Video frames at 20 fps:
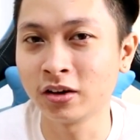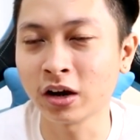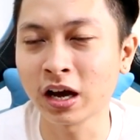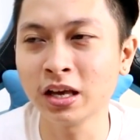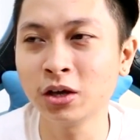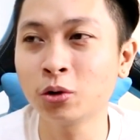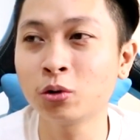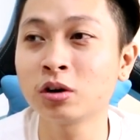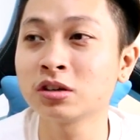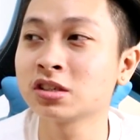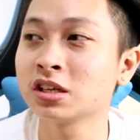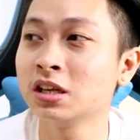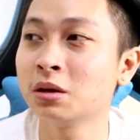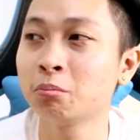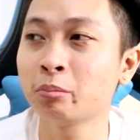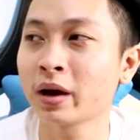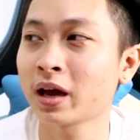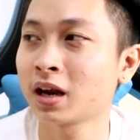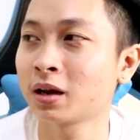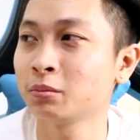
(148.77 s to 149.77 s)
Ayaw kasi
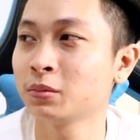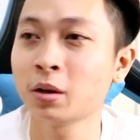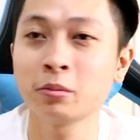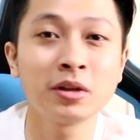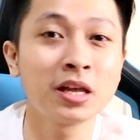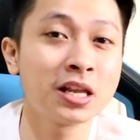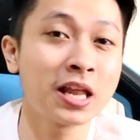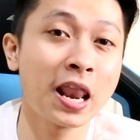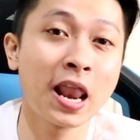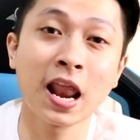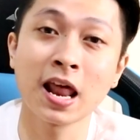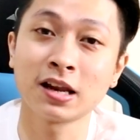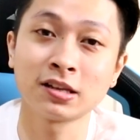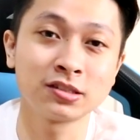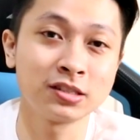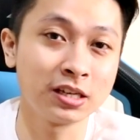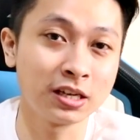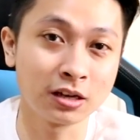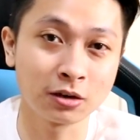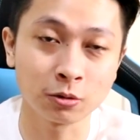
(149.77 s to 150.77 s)
ng pakiramdam na
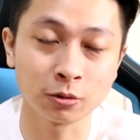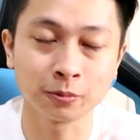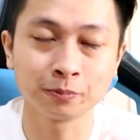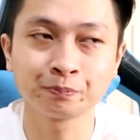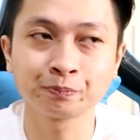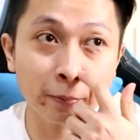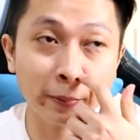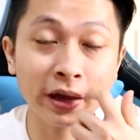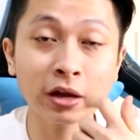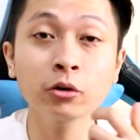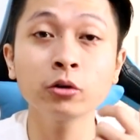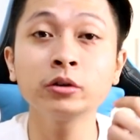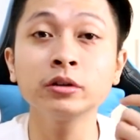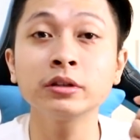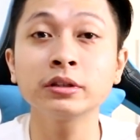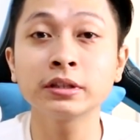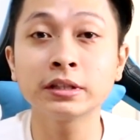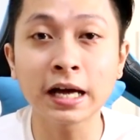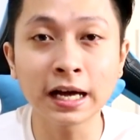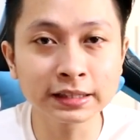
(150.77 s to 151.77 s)
nalalasing ako. Pero
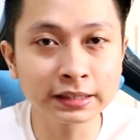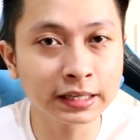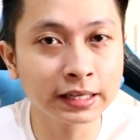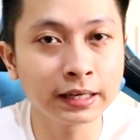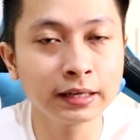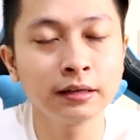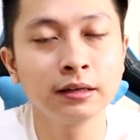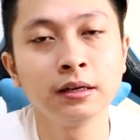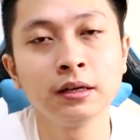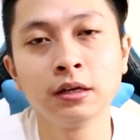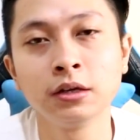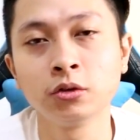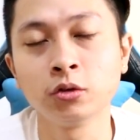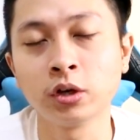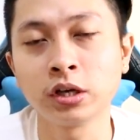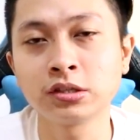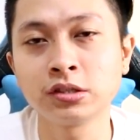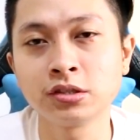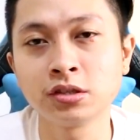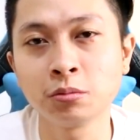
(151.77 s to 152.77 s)
dati,
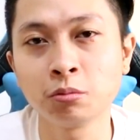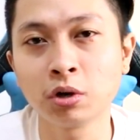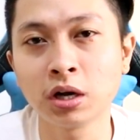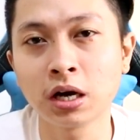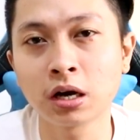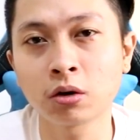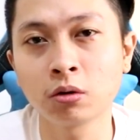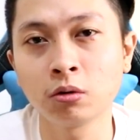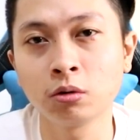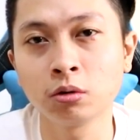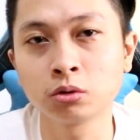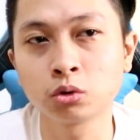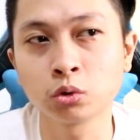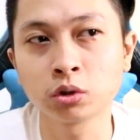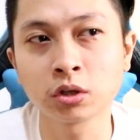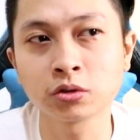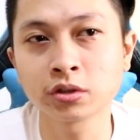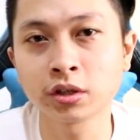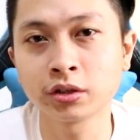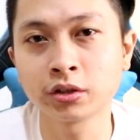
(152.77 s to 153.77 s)
nung nagsisimula ako,
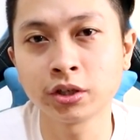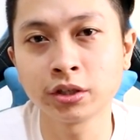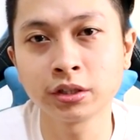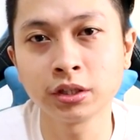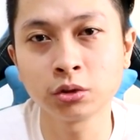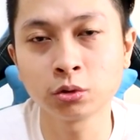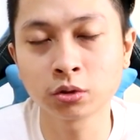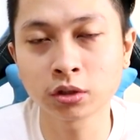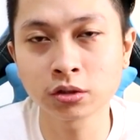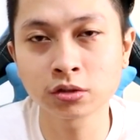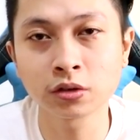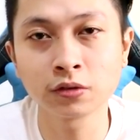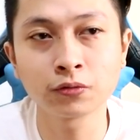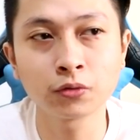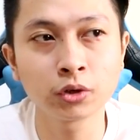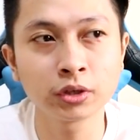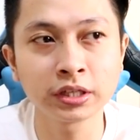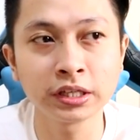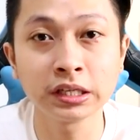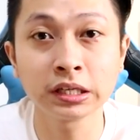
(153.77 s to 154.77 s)
2013,
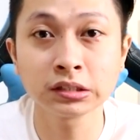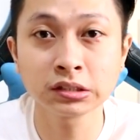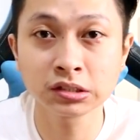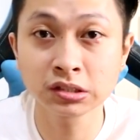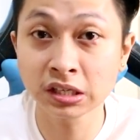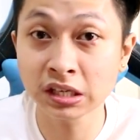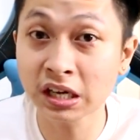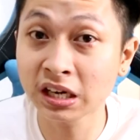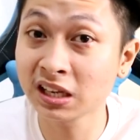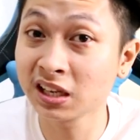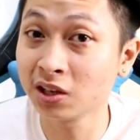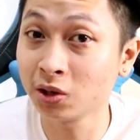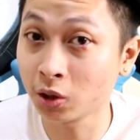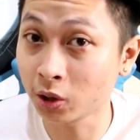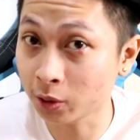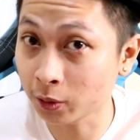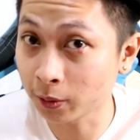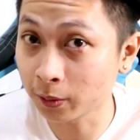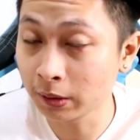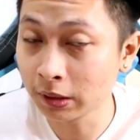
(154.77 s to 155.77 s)
2014, nagsisigarilyo
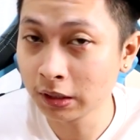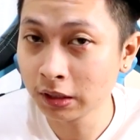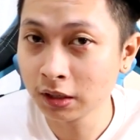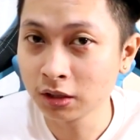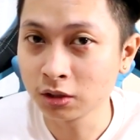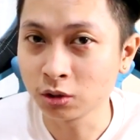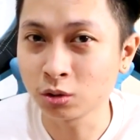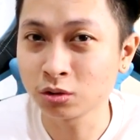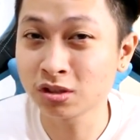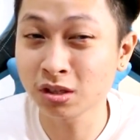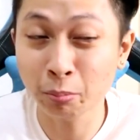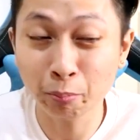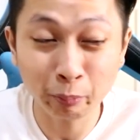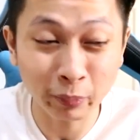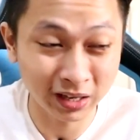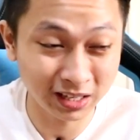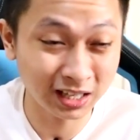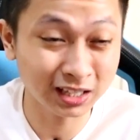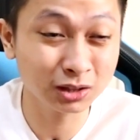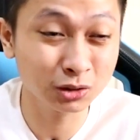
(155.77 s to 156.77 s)
ako. No, sa
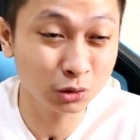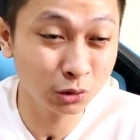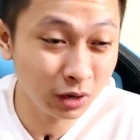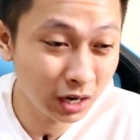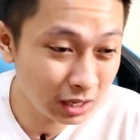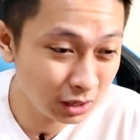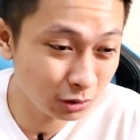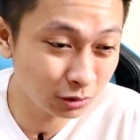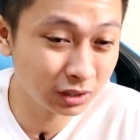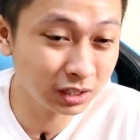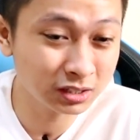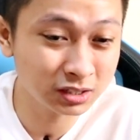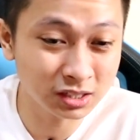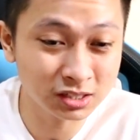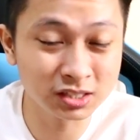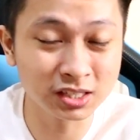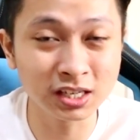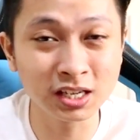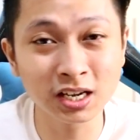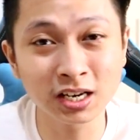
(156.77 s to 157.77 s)
payat ko na yun,
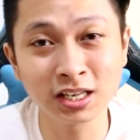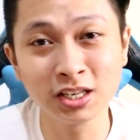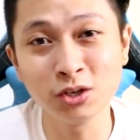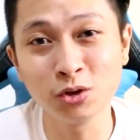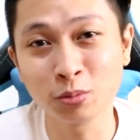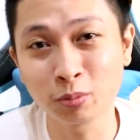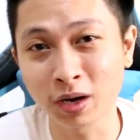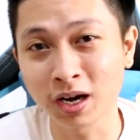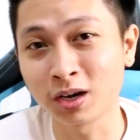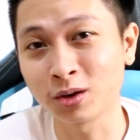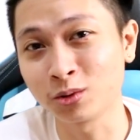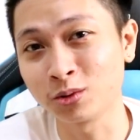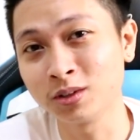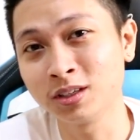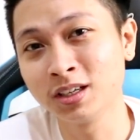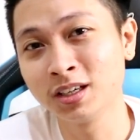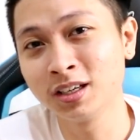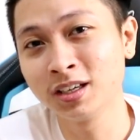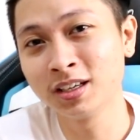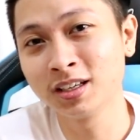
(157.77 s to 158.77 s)
nagsisigarilyo pa
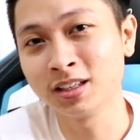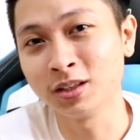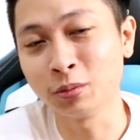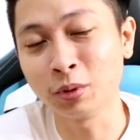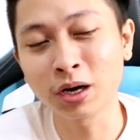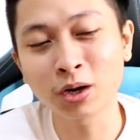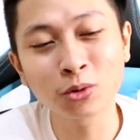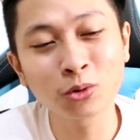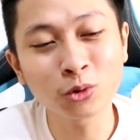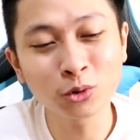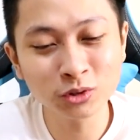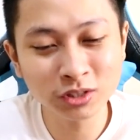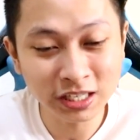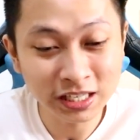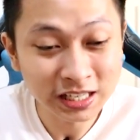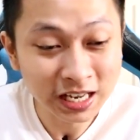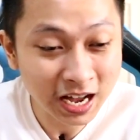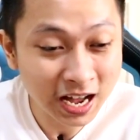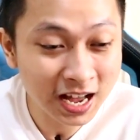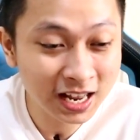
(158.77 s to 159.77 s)
ako. Diba? Kung
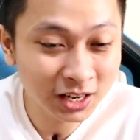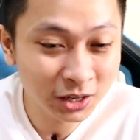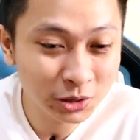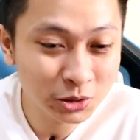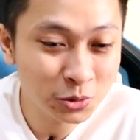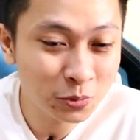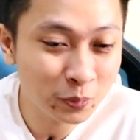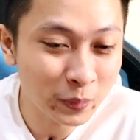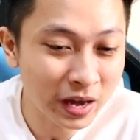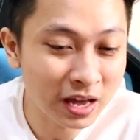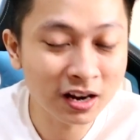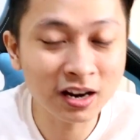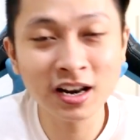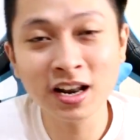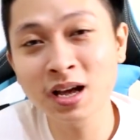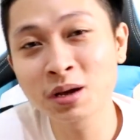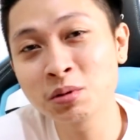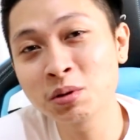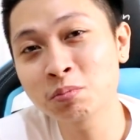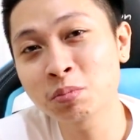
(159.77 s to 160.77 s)
konti na nga lang yung pera
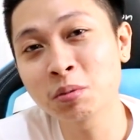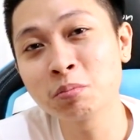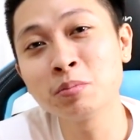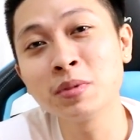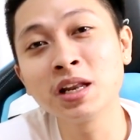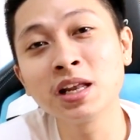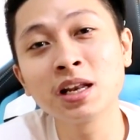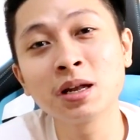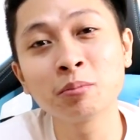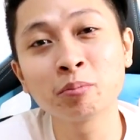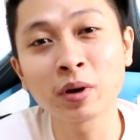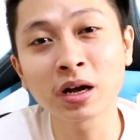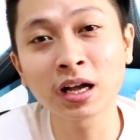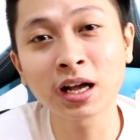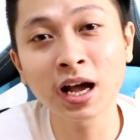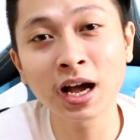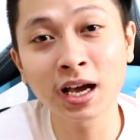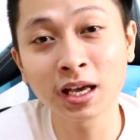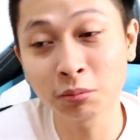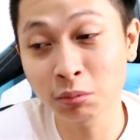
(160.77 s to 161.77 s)
namin pambili ng
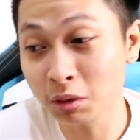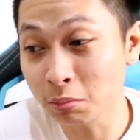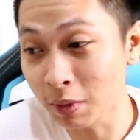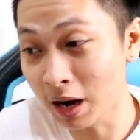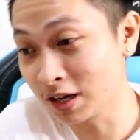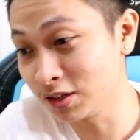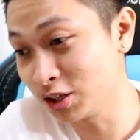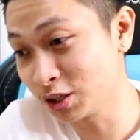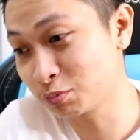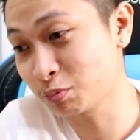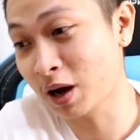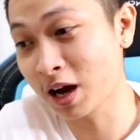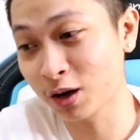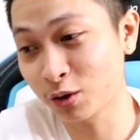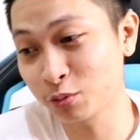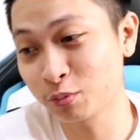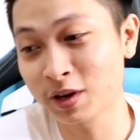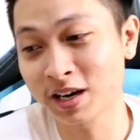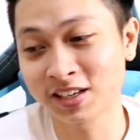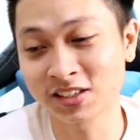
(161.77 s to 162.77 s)
pagkain, may budget
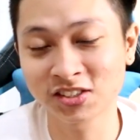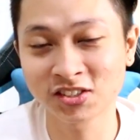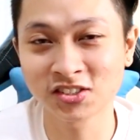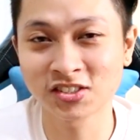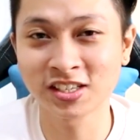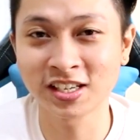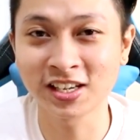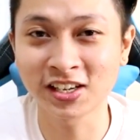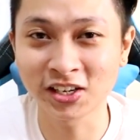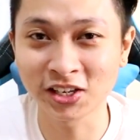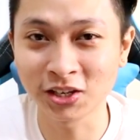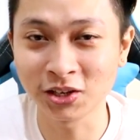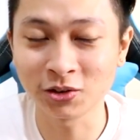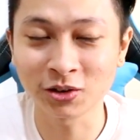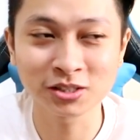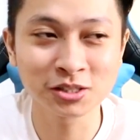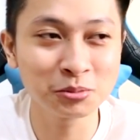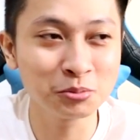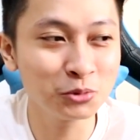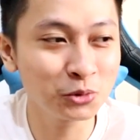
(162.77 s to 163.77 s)
pa ako para sa
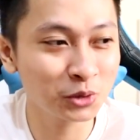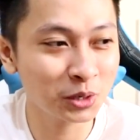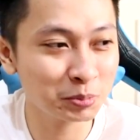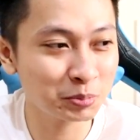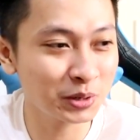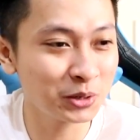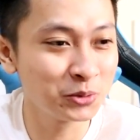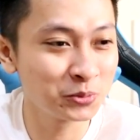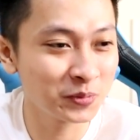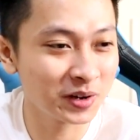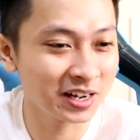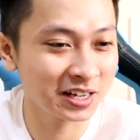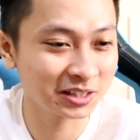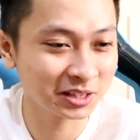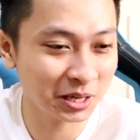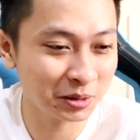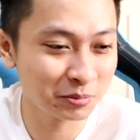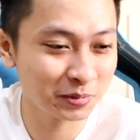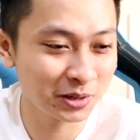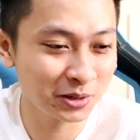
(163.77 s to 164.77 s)
sigarilyo. Kasi mura pa nung
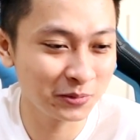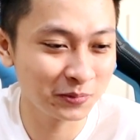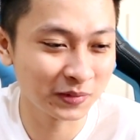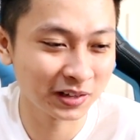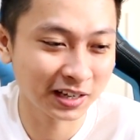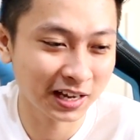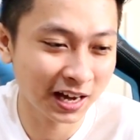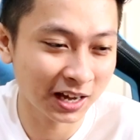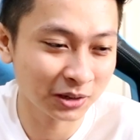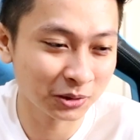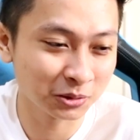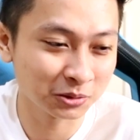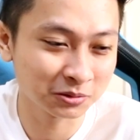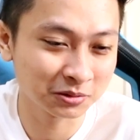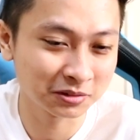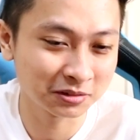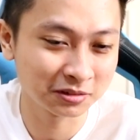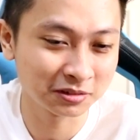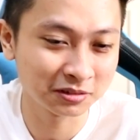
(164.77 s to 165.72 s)
mga time na yun, magkano?